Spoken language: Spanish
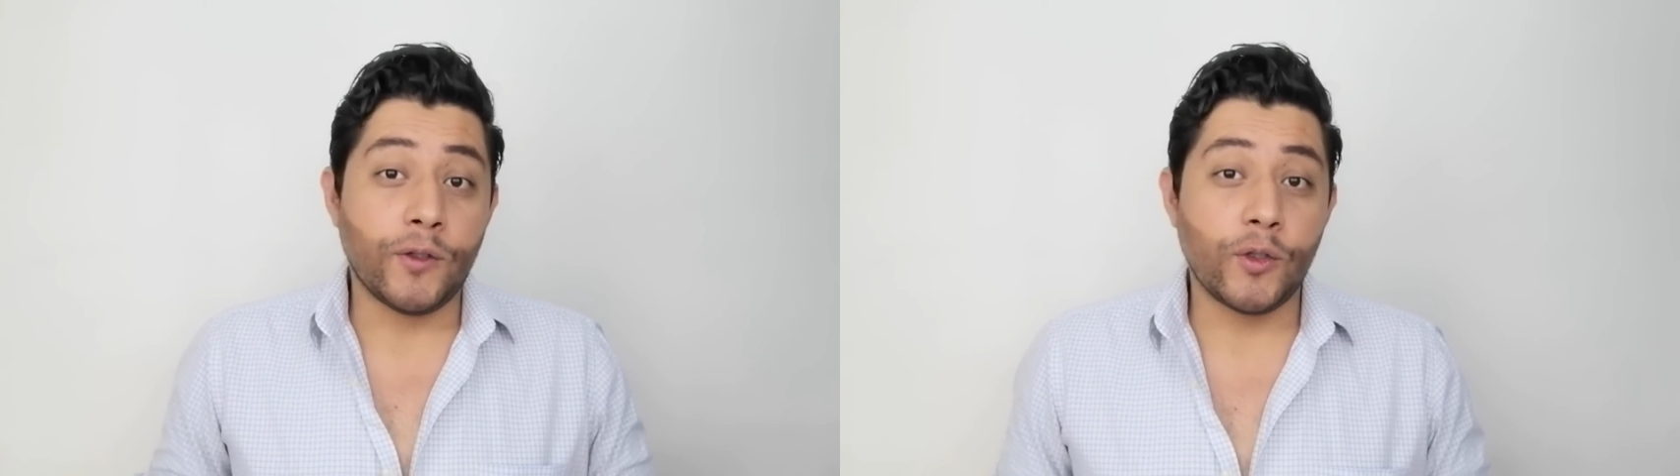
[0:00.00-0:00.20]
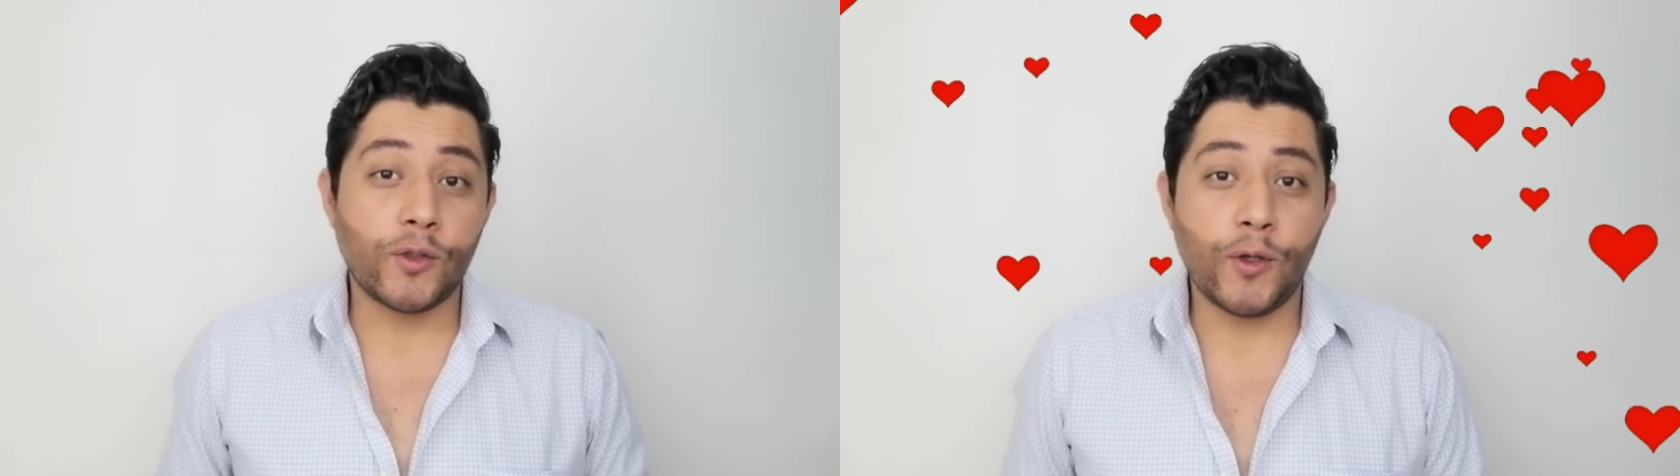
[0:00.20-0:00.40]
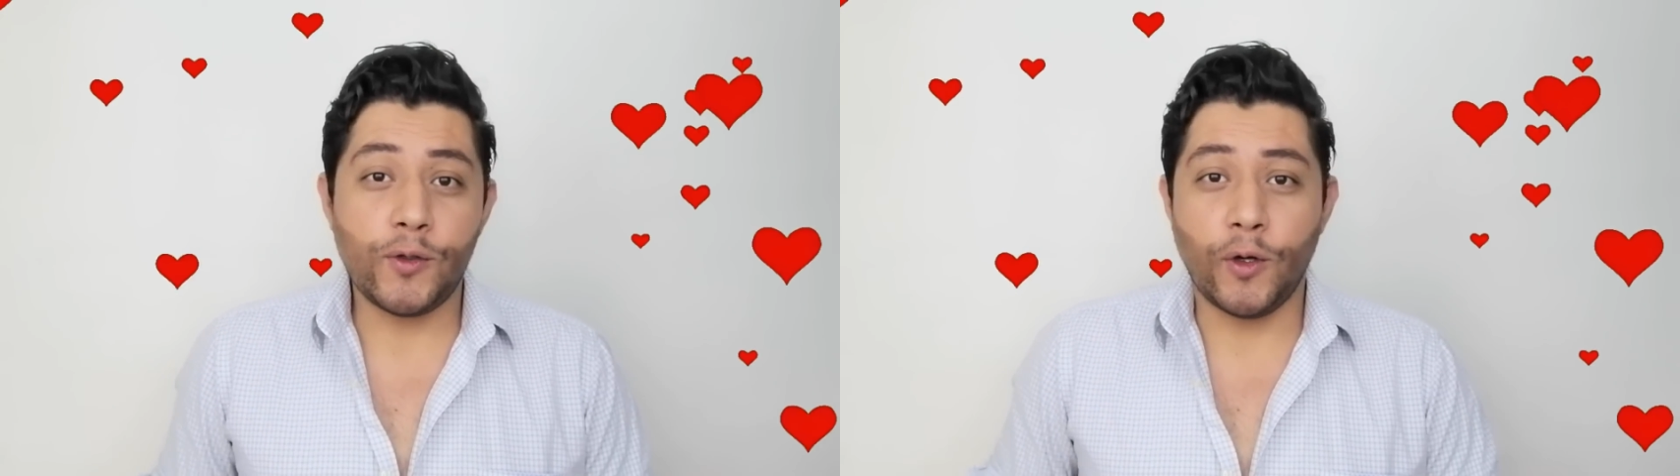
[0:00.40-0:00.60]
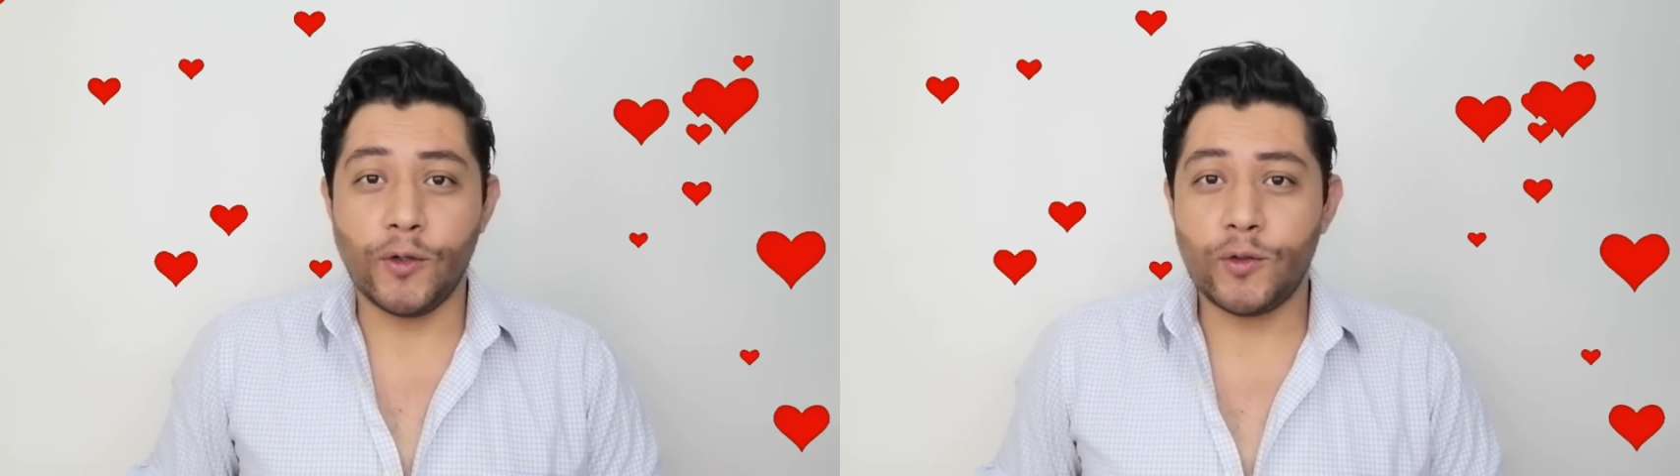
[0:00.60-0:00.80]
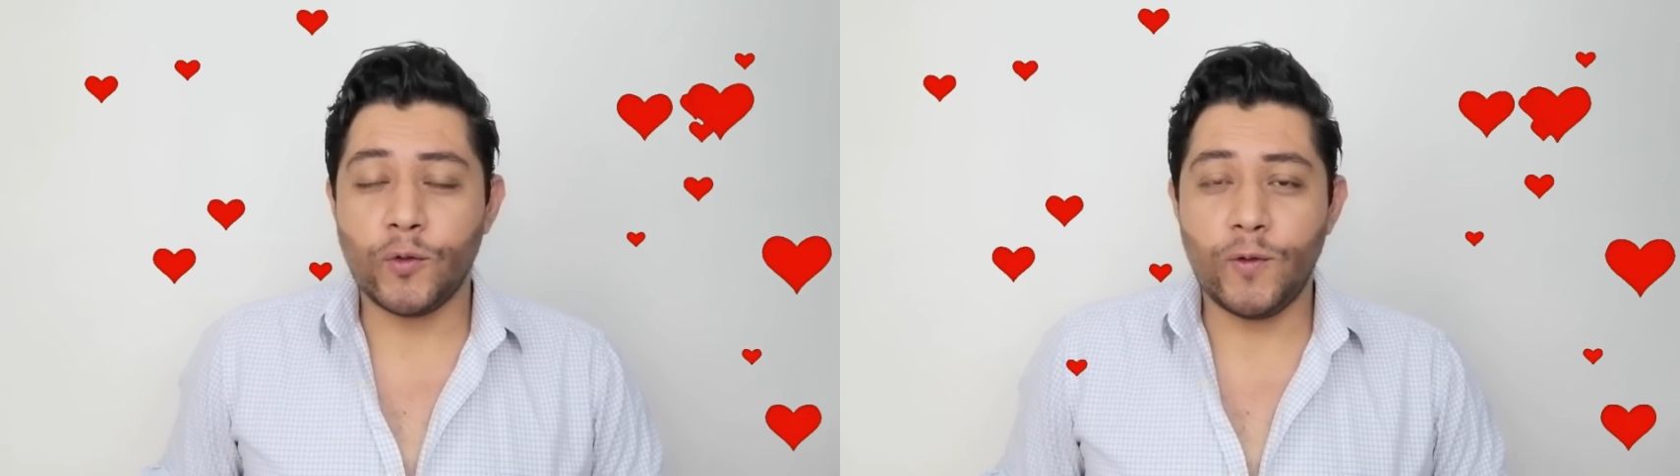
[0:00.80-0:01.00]
Yo soy
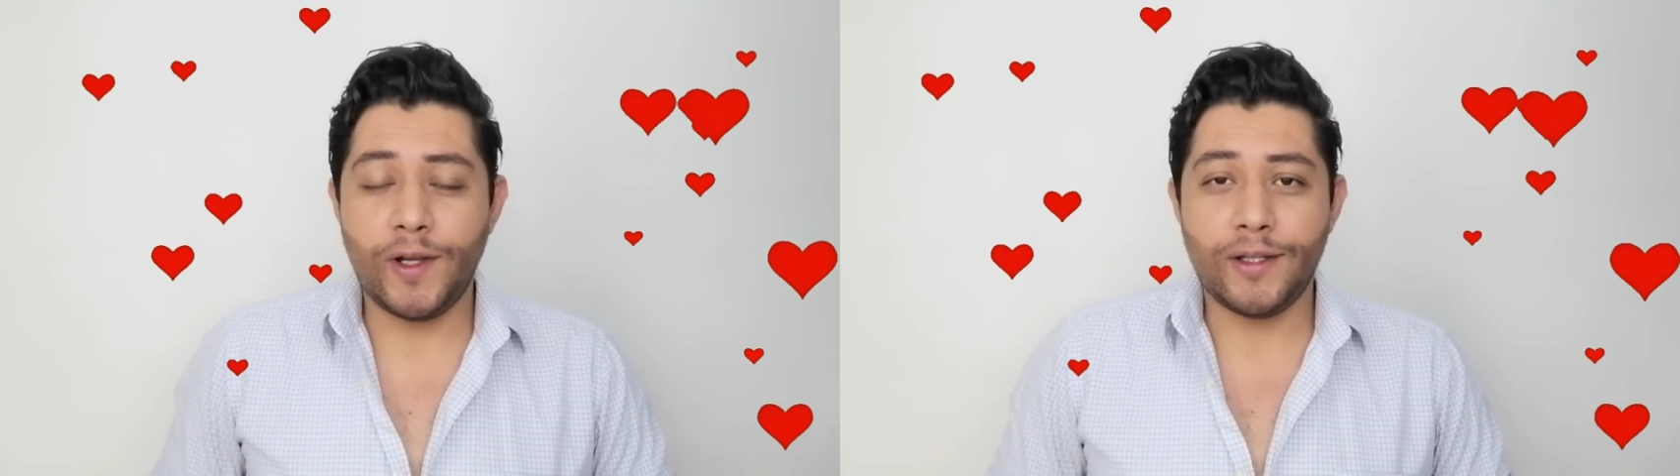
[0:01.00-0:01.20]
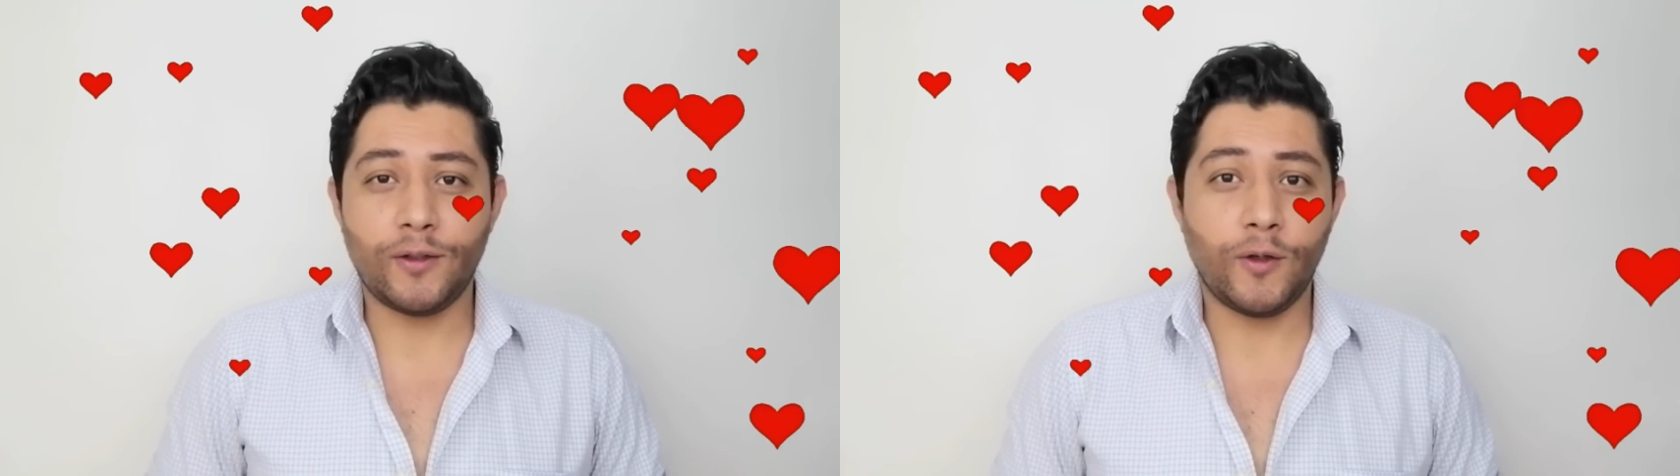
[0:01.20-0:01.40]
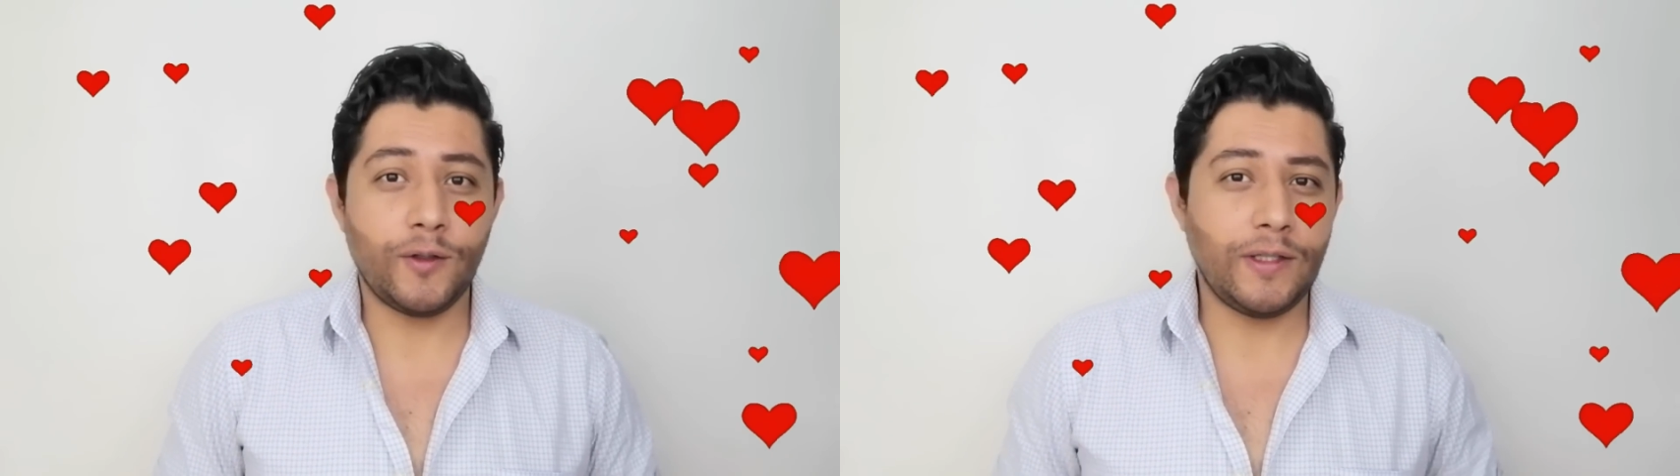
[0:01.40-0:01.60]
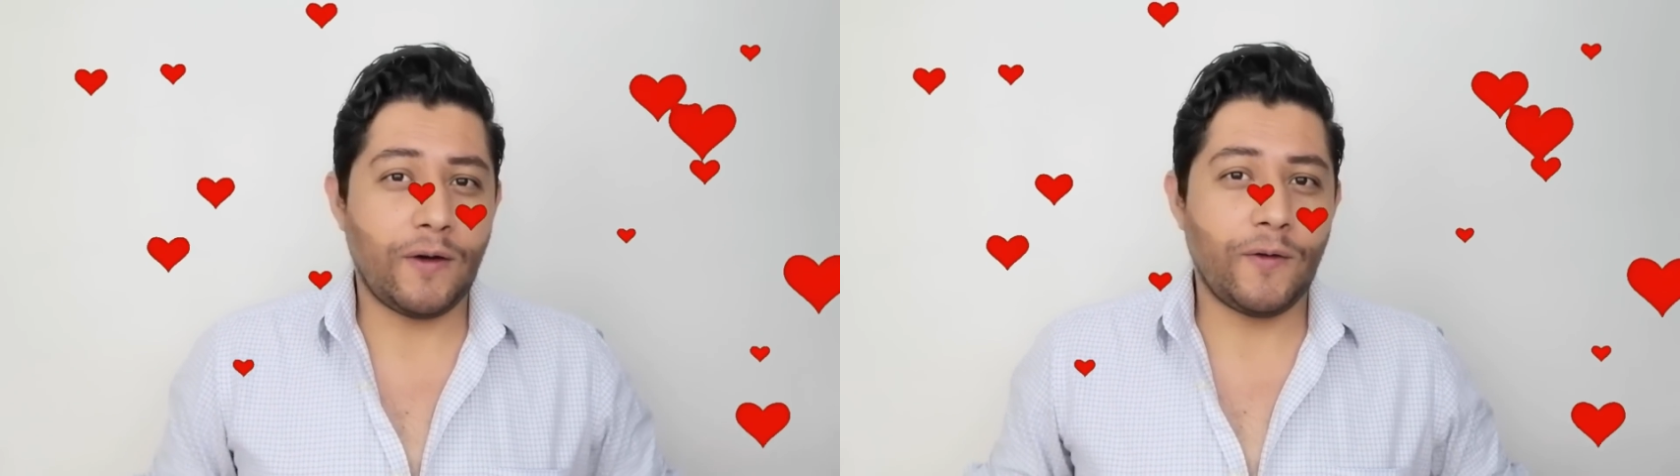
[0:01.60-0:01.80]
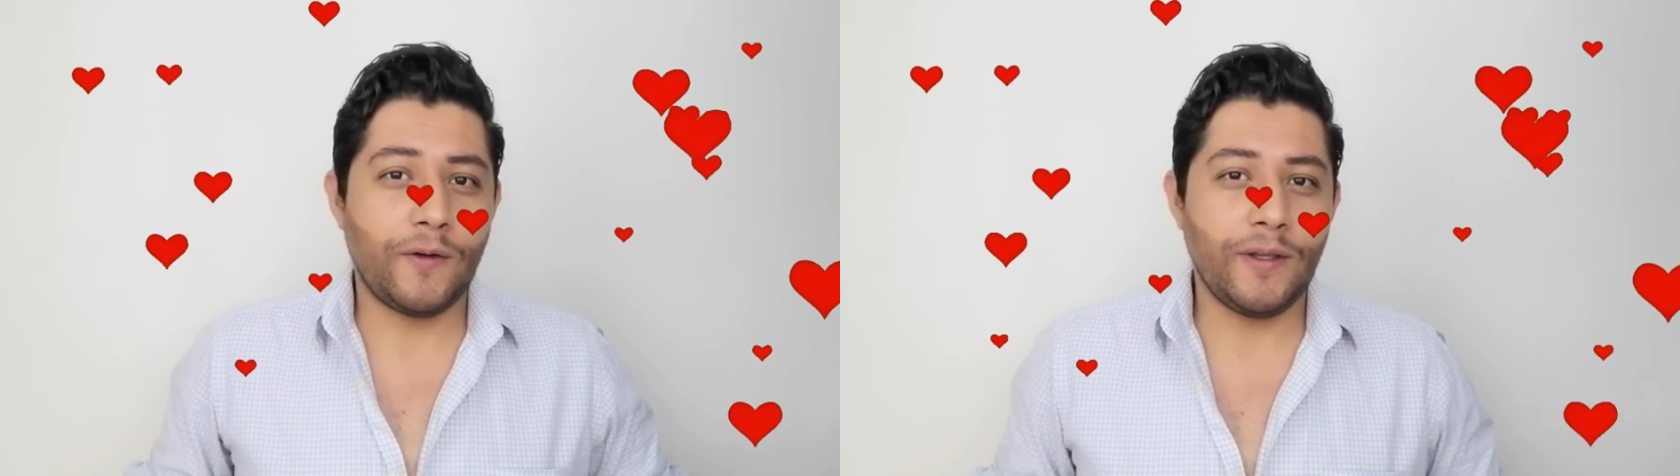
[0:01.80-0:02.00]
Don Suculento y
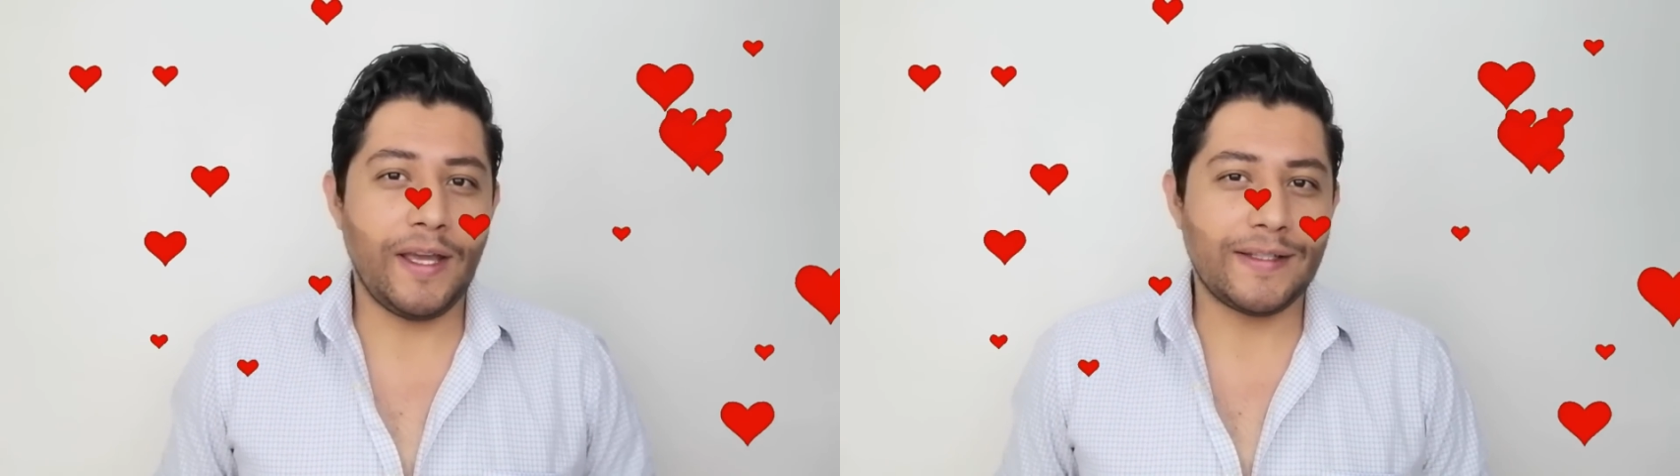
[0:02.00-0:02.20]
hoy